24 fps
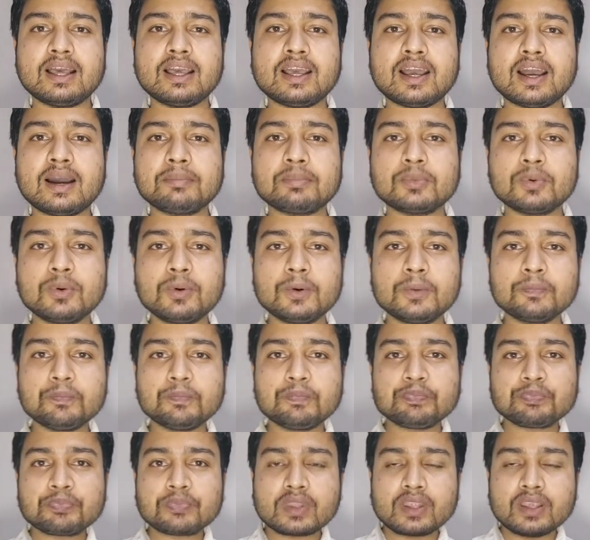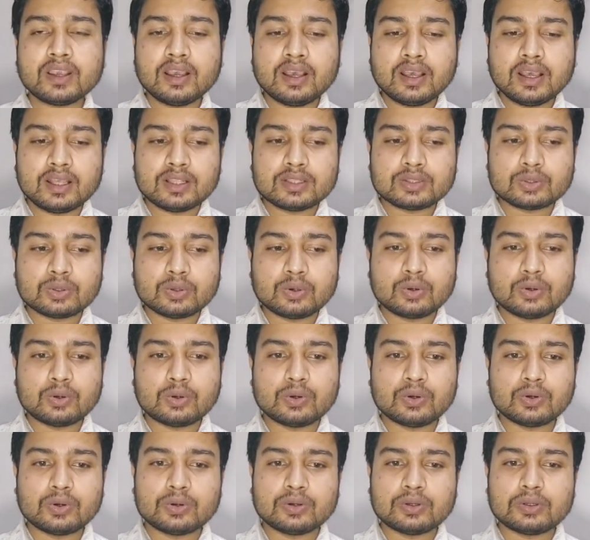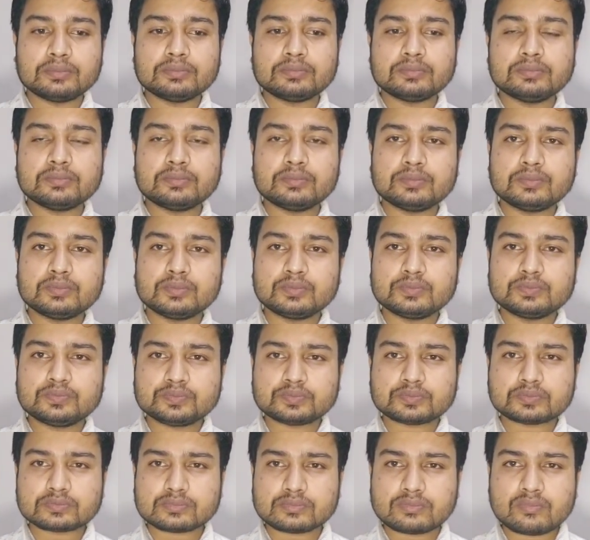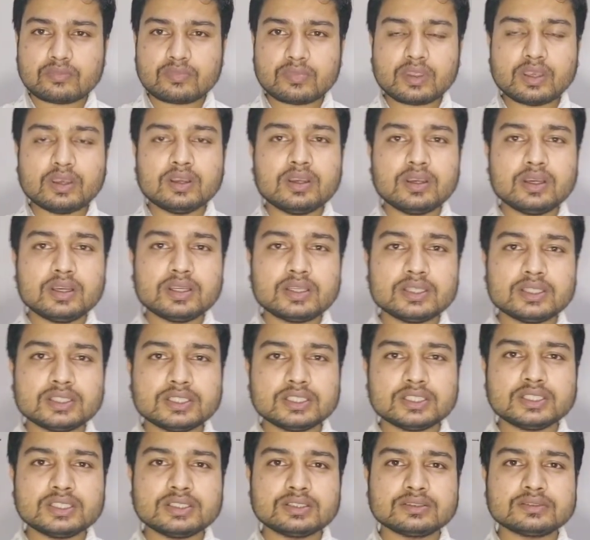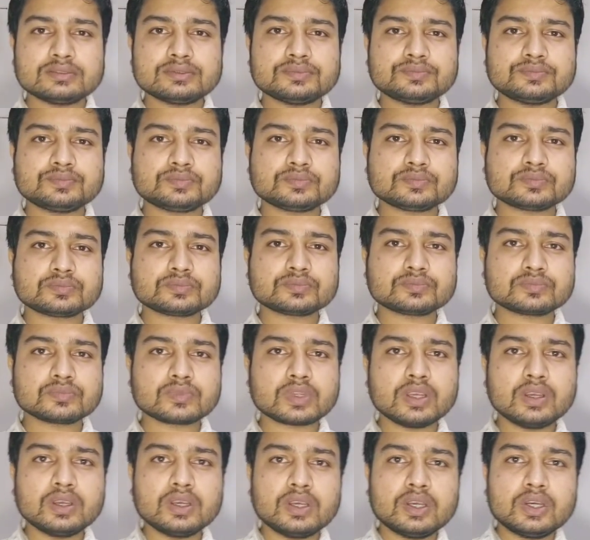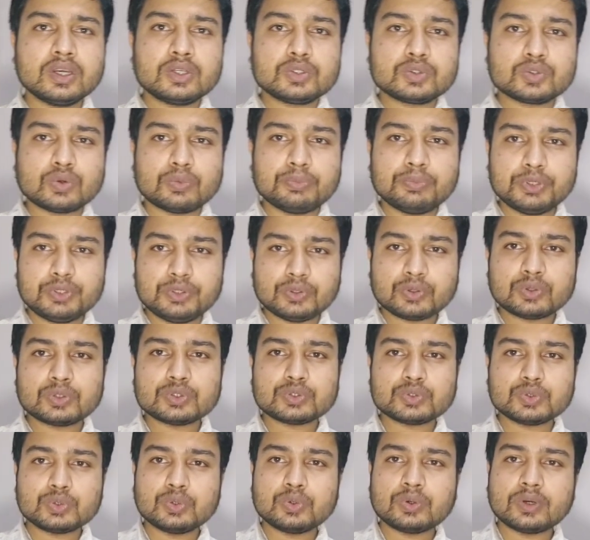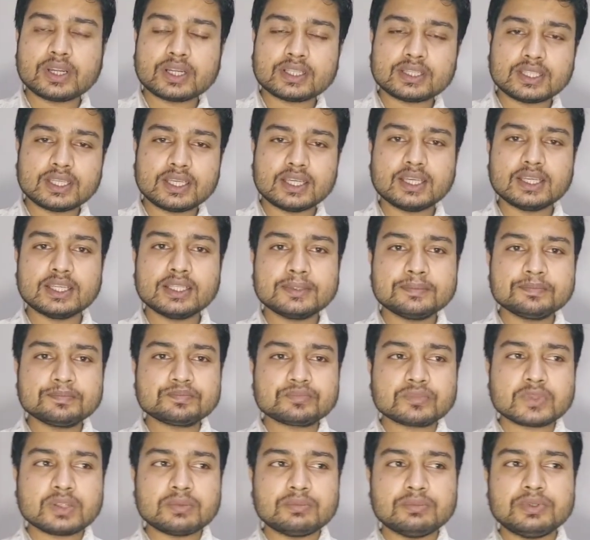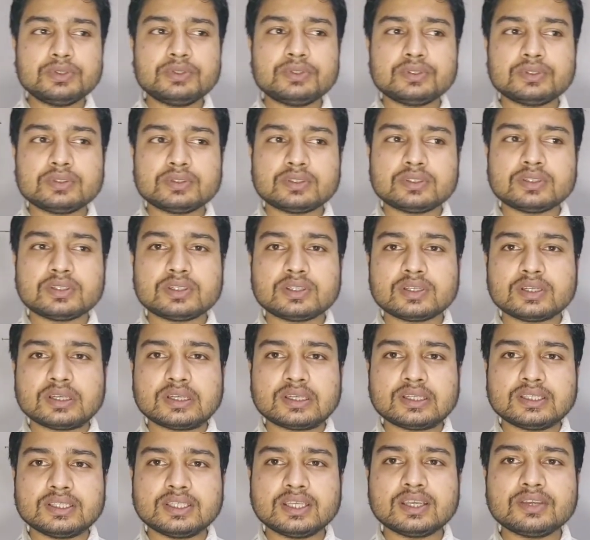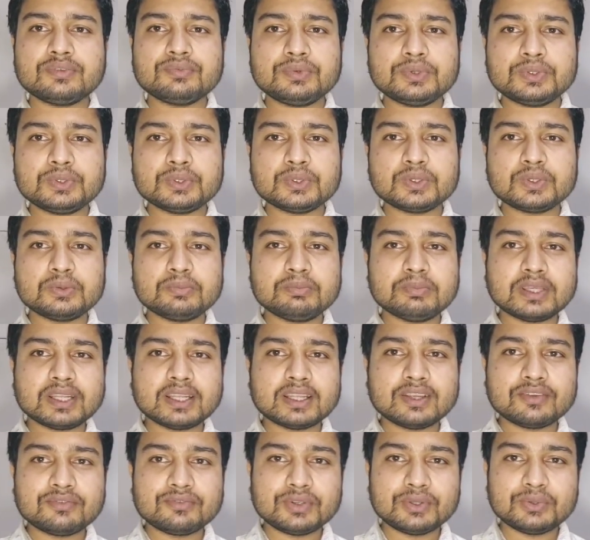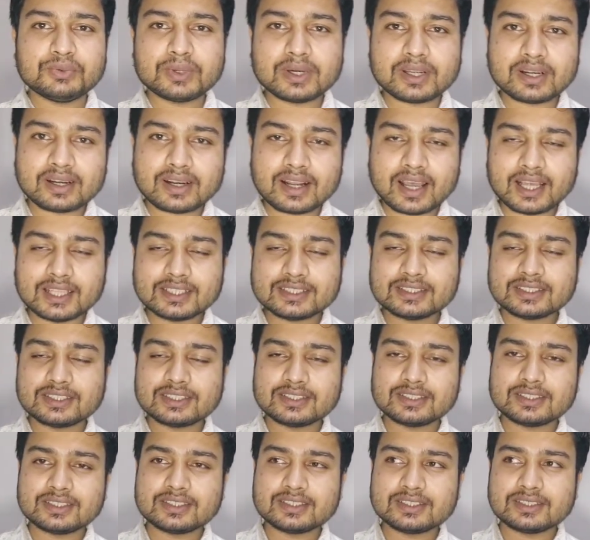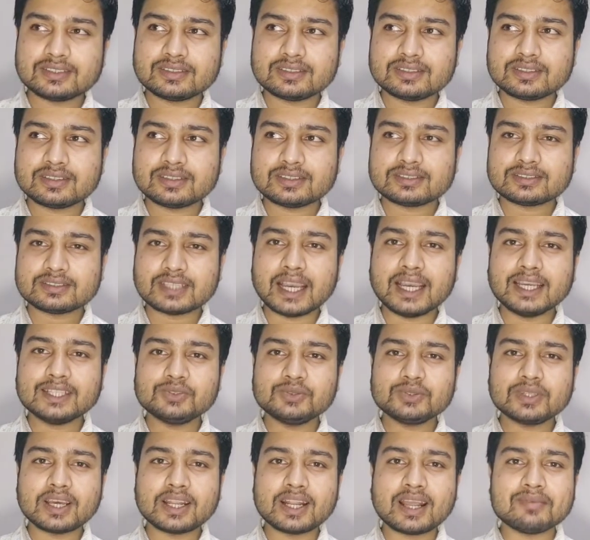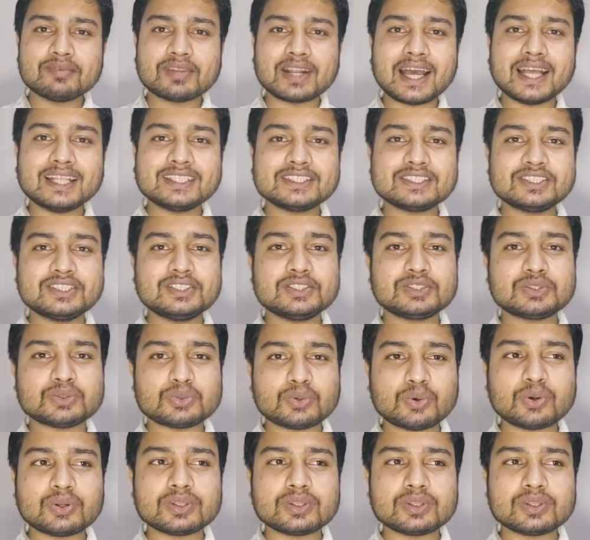जिस देश के नागरिक थे उस देश का मतलब आइडेंटिटी से संबंधित जो भी डॉक्यूमेंट हो गए उसको त्याग करना होगा तभी जाके आप नए देश के नागरिक बन सकेंगे